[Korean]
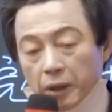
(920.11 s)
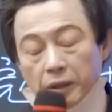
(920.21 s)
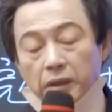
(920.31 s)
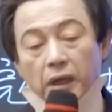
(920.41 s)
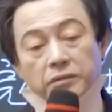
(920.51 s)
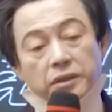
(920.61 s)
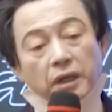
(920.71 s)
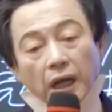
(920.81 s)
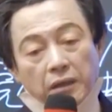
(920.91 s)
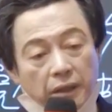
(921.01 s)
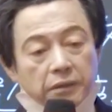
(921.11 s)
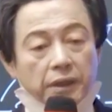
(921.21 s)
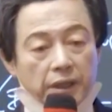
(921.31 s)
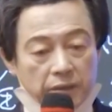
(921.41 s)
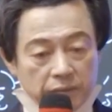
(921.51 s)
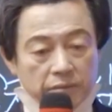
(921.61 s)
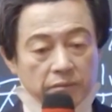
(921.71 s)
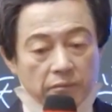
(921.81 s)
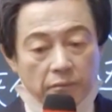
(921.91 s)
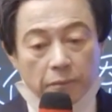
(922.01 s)
이래가지고 이걸 알려야 돼
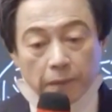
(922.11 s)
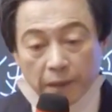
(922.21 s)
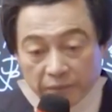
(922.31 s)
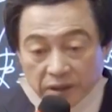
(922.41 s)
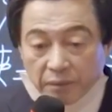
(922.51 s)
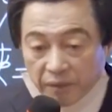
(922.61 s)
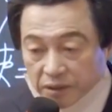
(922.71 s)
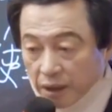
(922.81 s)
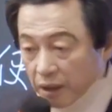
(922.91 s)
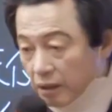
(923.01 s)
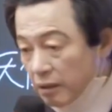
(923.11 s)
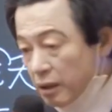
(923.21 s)
맞아 맞아